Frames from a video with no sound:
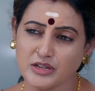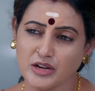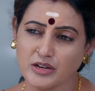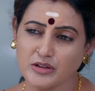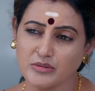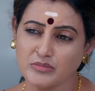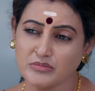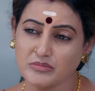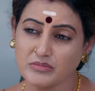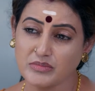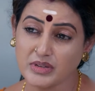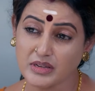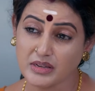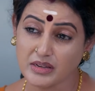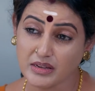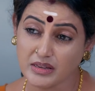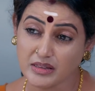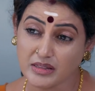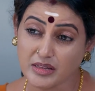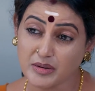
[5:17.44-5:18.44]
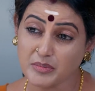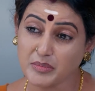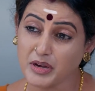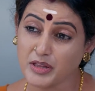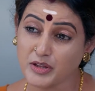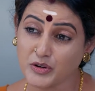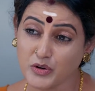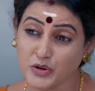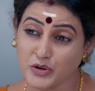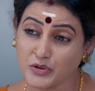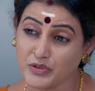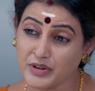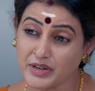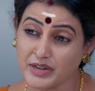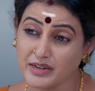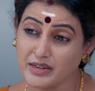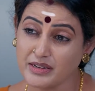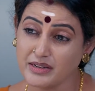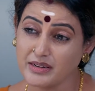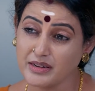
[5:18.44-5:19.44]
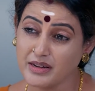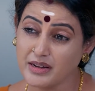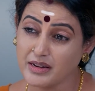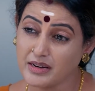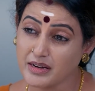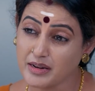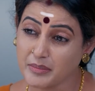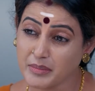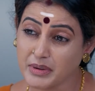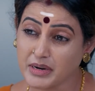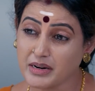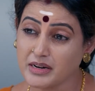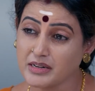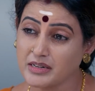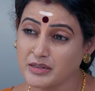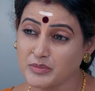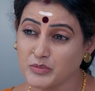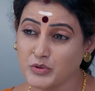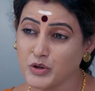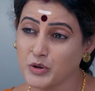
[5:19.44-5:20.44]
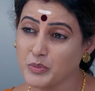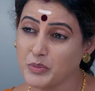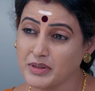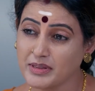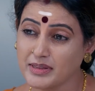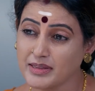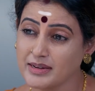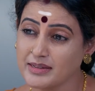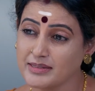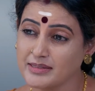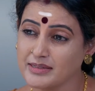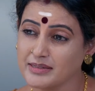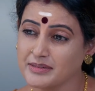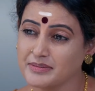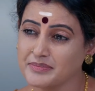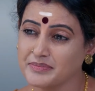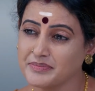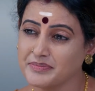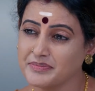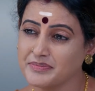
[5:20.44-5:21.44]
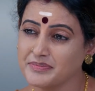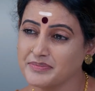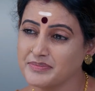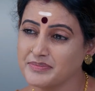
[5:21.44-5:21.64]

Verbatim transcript: என்ன செஞ்சாலும் இந்த மாதிரி ஒரு வீட்டை நாம கட்ட முடியுமான்னு நினைச்சா